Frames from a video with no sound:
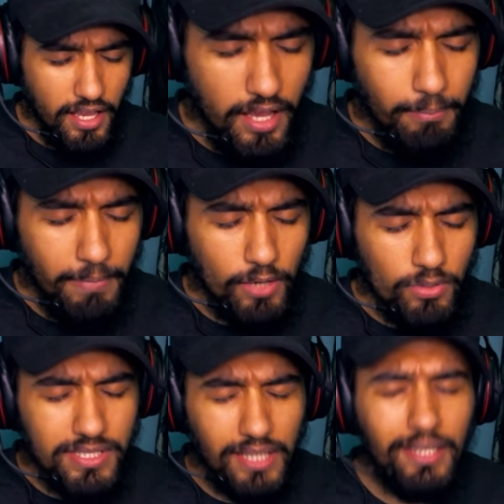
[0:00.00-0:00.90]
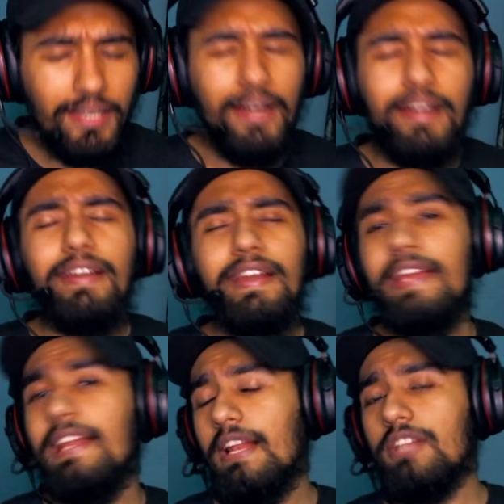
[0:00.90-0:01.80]
मैं कोई ज़्यादा क्रेडिट नहीं
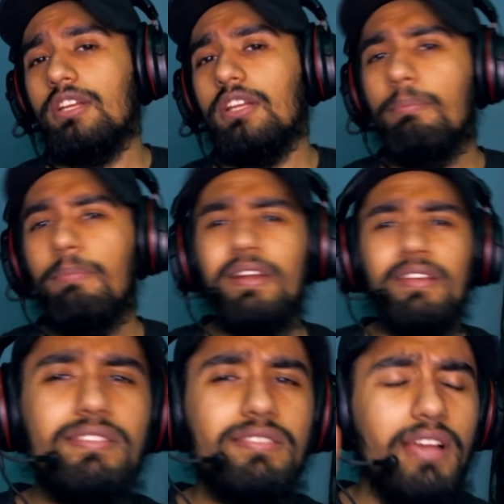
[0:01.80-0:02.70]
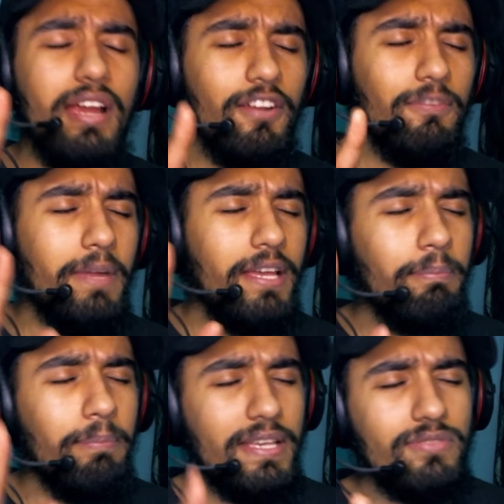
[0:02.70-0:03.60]
लेना चाहता बट इट्स काइंड ऑफ माई
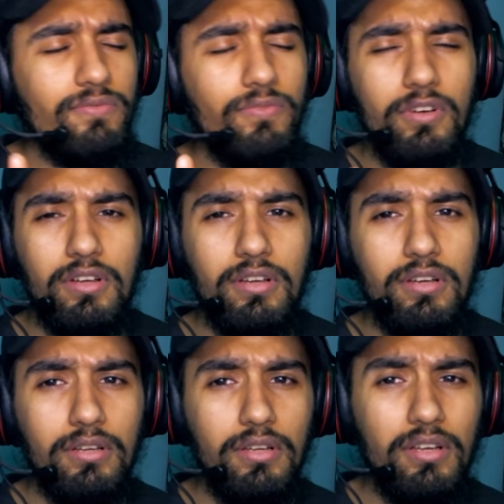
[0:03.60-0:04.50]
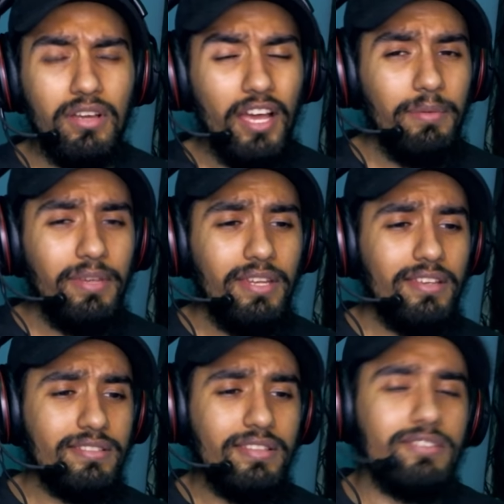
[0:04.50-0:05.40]
बेस्ट वर्क आई मीन
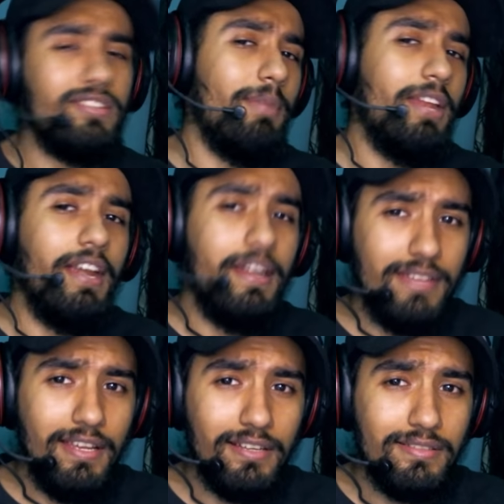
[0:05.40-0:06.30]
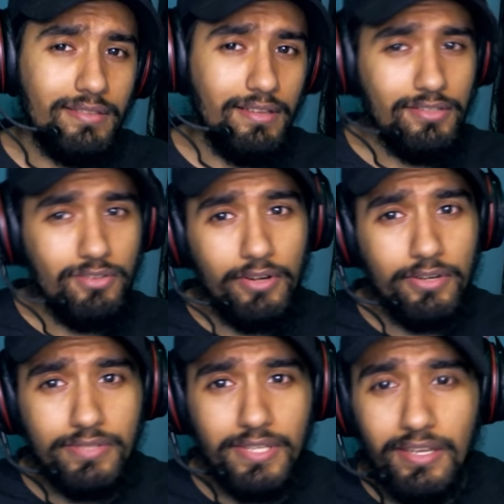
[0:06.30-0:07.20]
इससे अच्छा मैं नहीं डिज़ाइन कर सकता था सॉरी
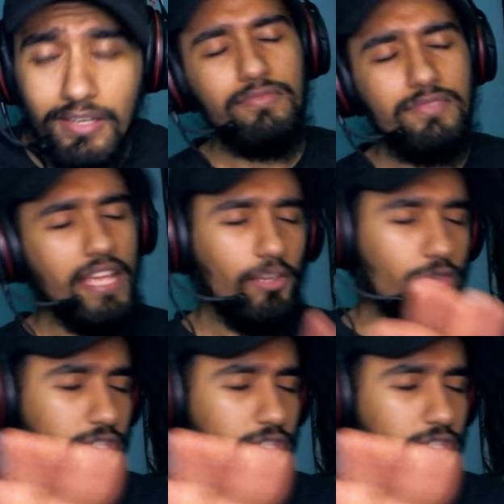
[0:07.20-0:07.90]
टू से ज़्यादा कुछ नहीं